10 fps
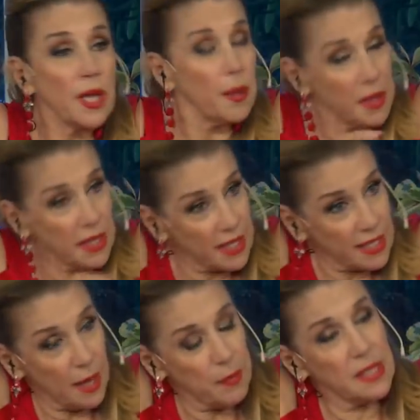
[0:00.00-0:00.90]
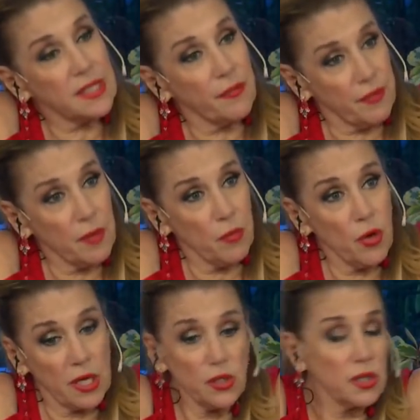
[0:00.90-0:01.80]
viste que también se
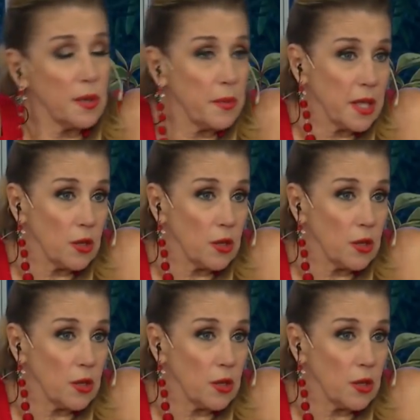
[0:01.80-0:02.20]
afirmó, eso es tremendo,